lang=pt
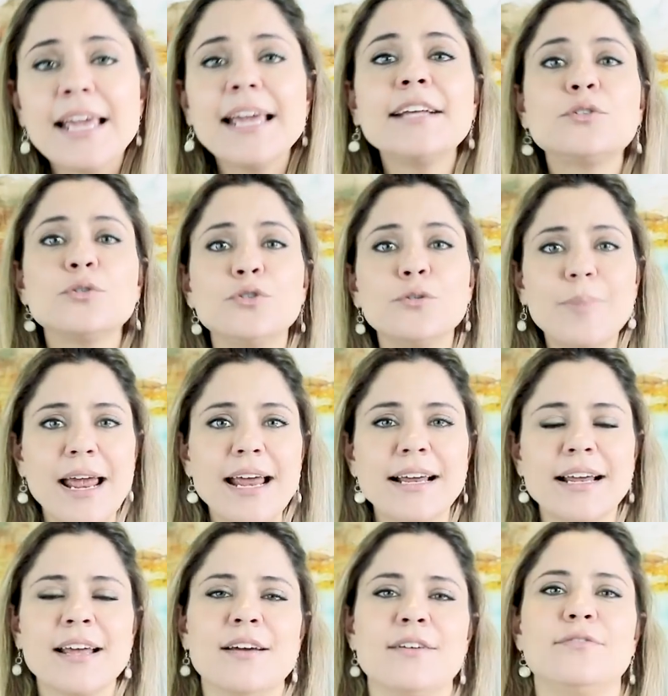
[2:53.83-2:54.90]
E tudo
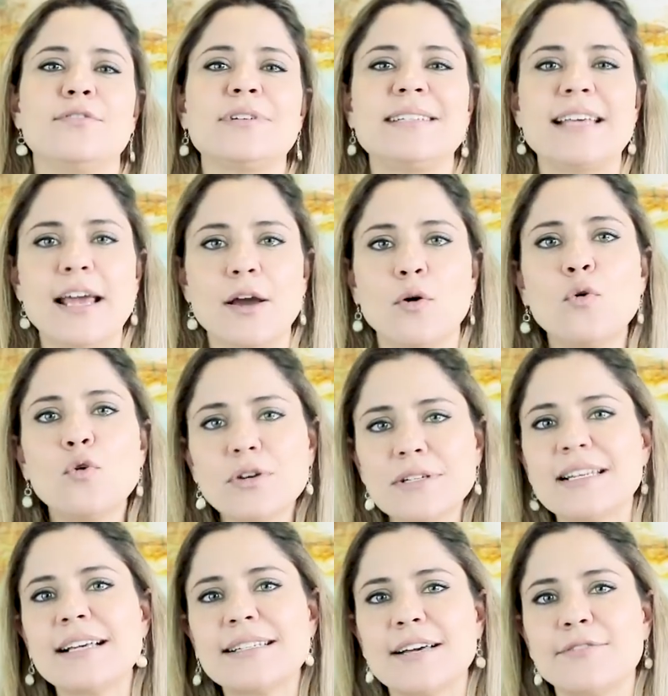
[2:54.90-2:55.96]
bem, você
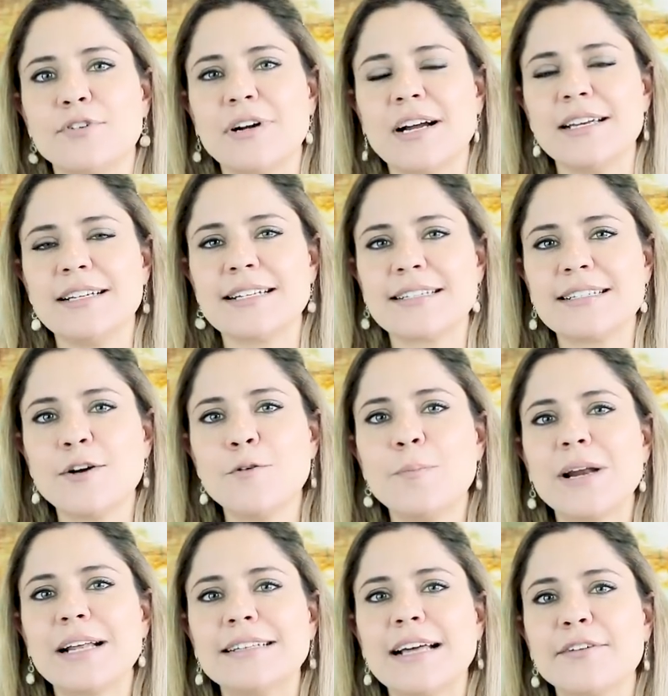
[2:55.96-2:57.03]
usa essa vocalização
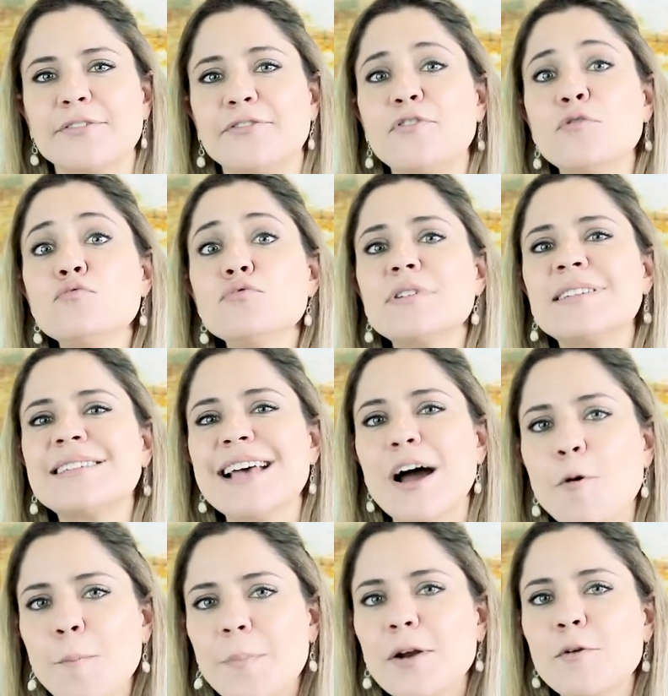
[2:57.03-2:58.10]
para dar
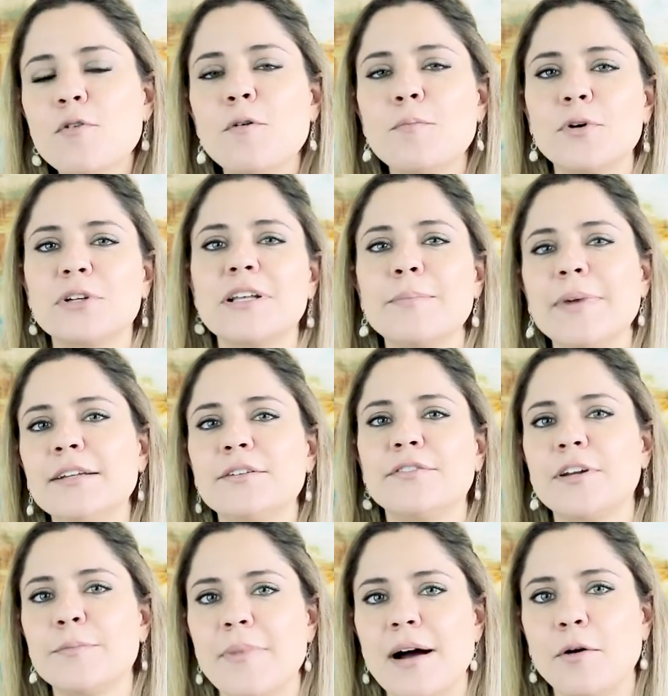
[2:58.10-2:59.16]
função para um comportamento
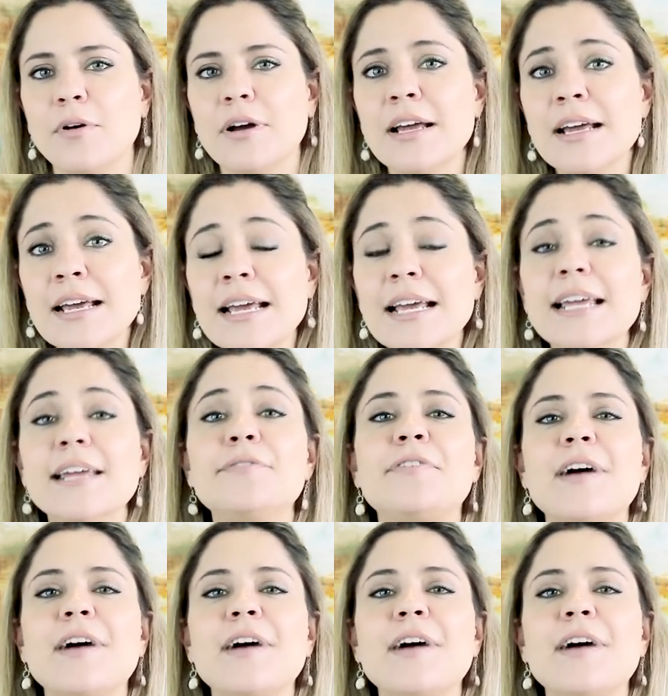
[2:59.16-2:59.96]
verbal. E